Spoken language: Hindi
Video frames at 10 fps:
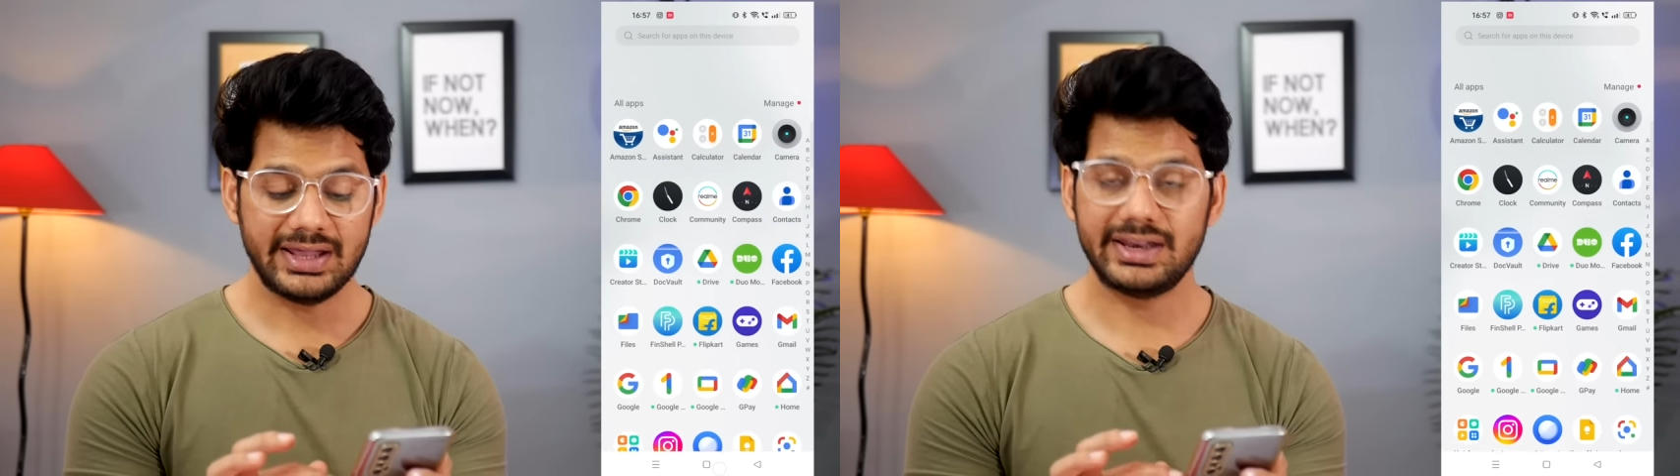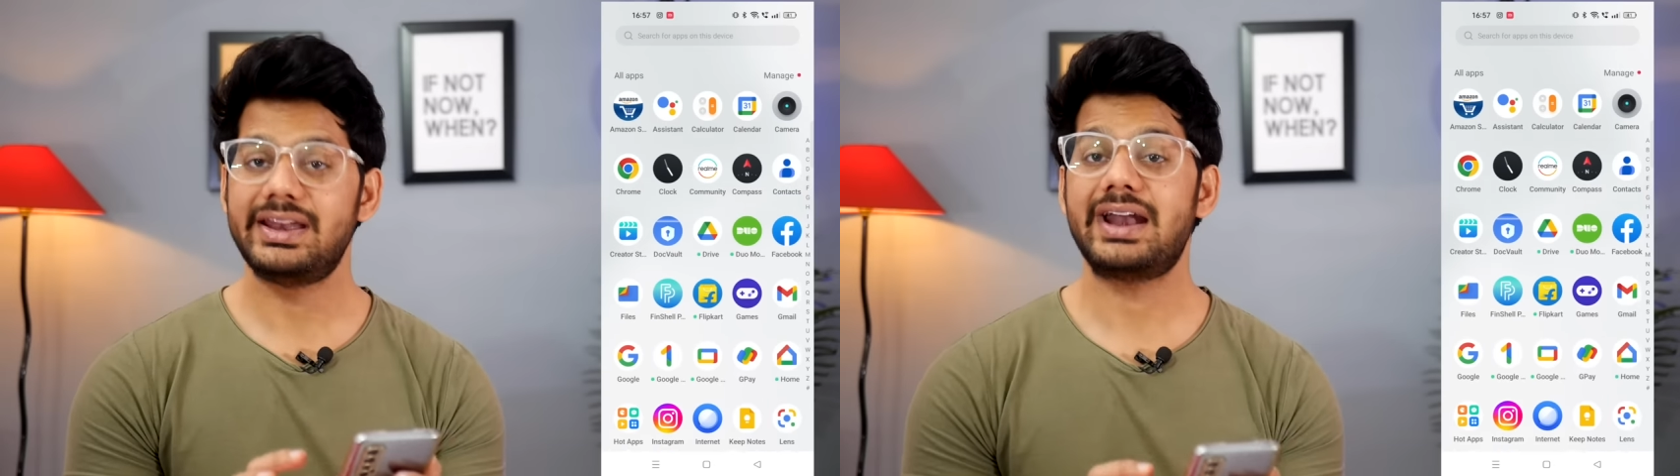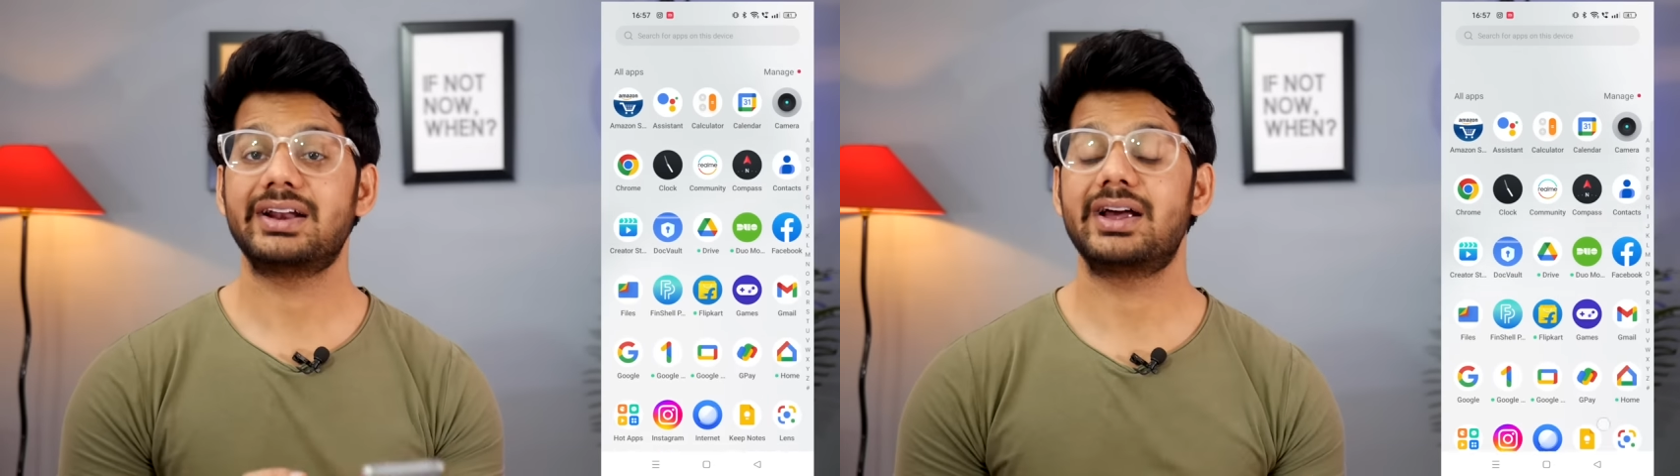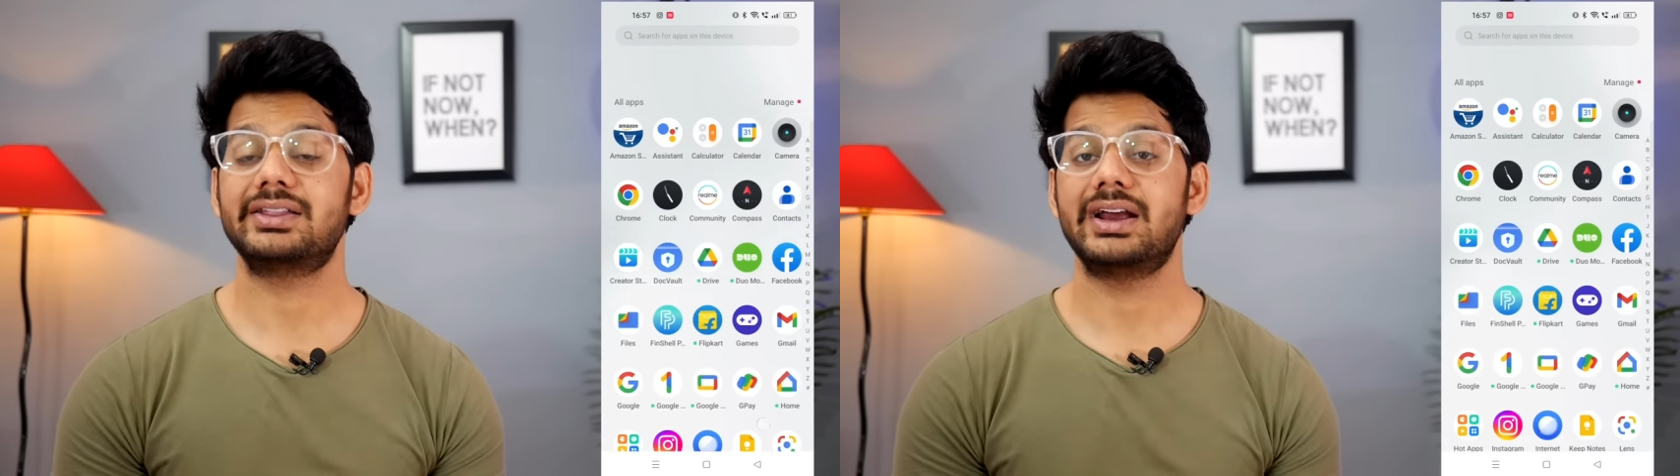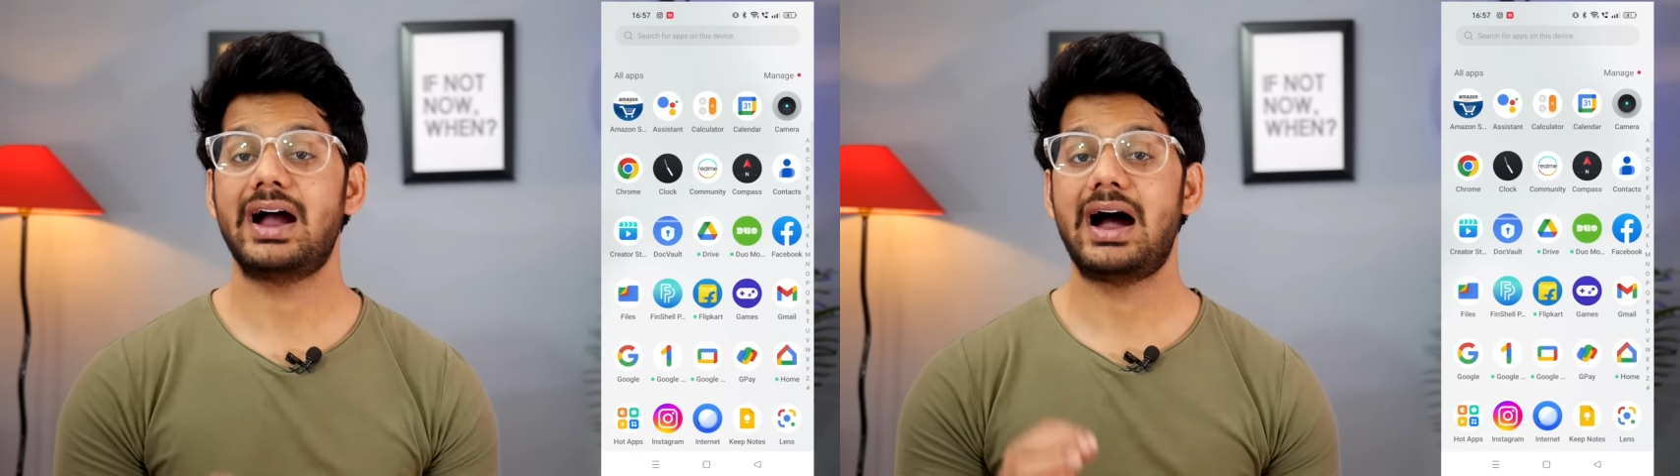रिडायरेक्ट कर
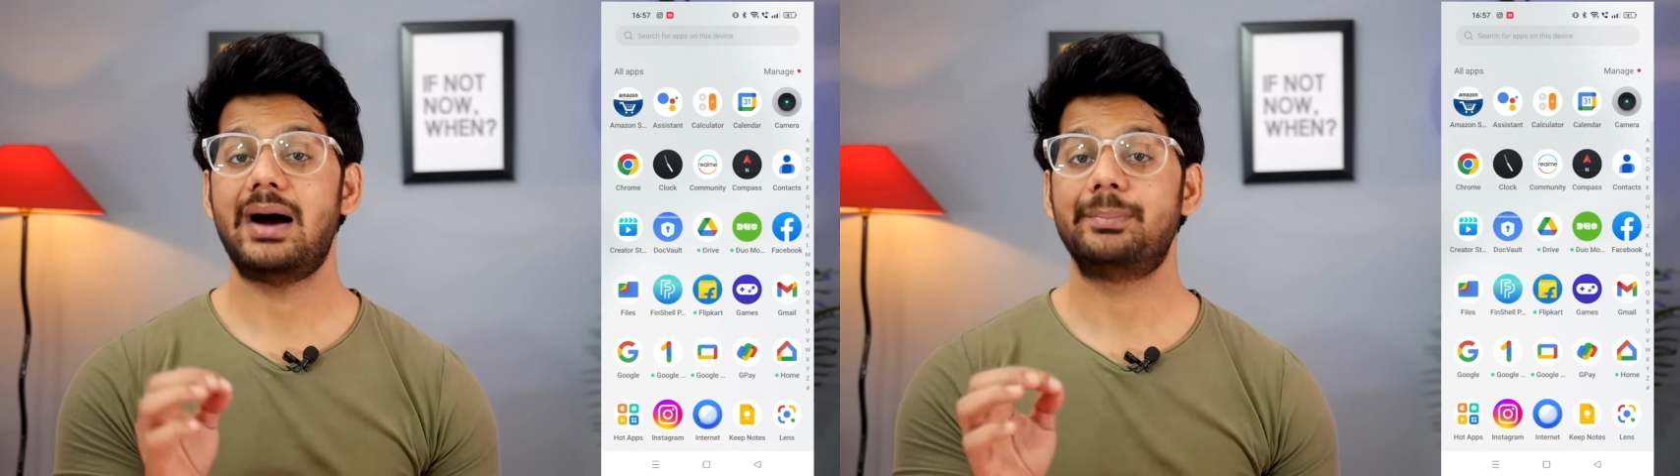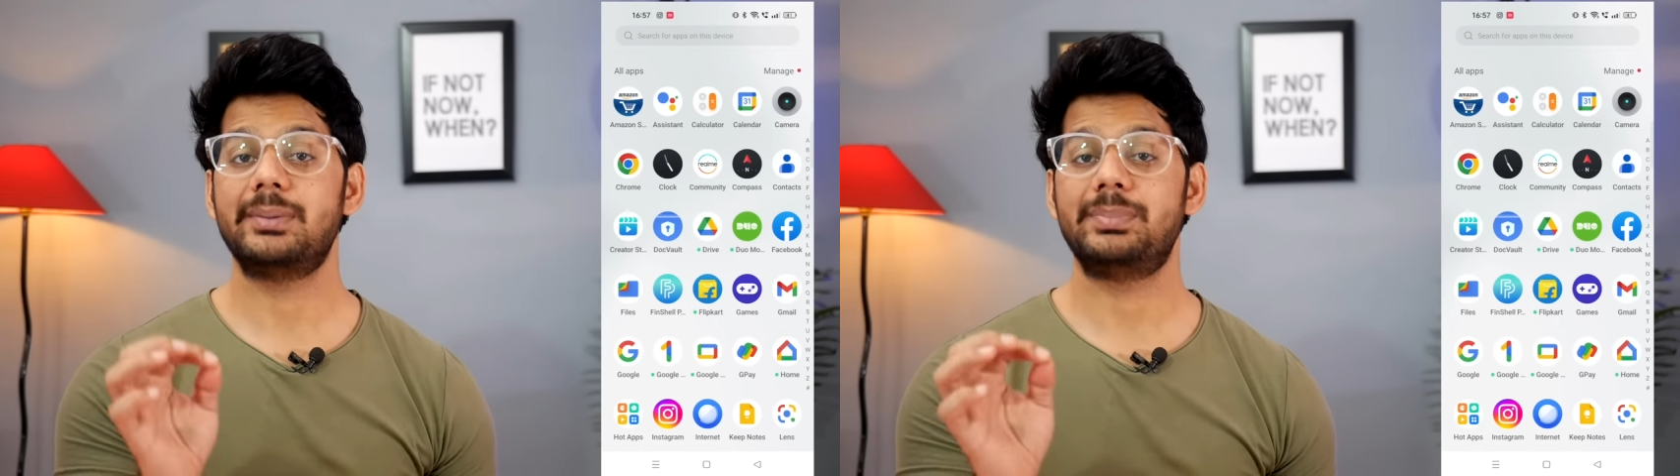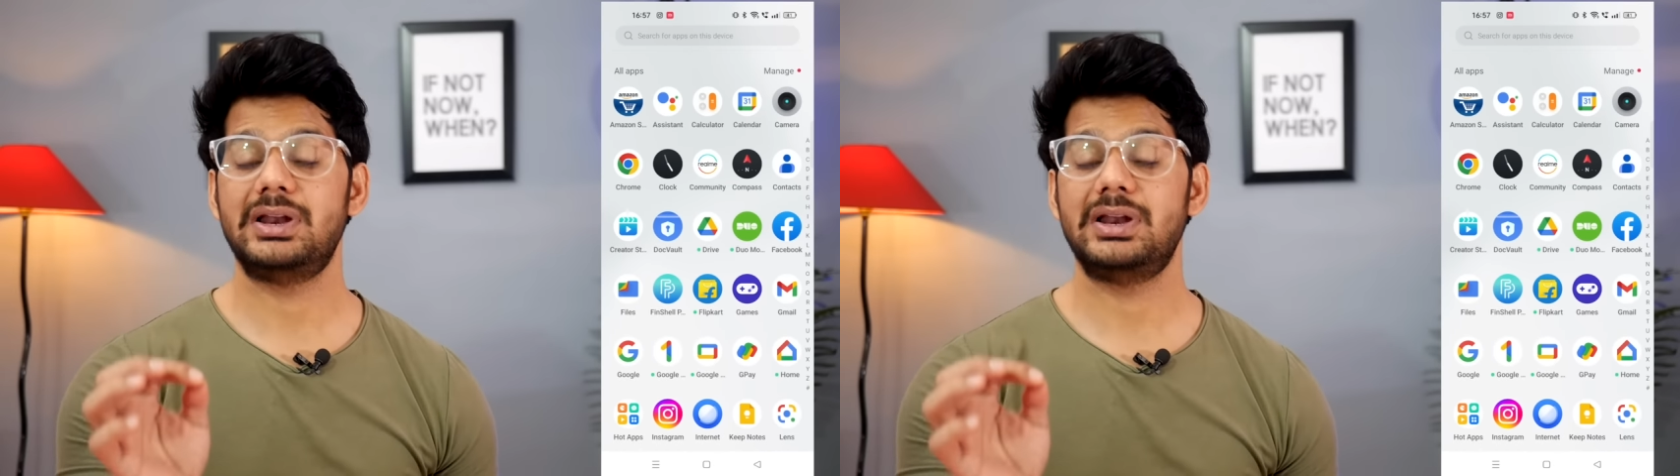देगा आपके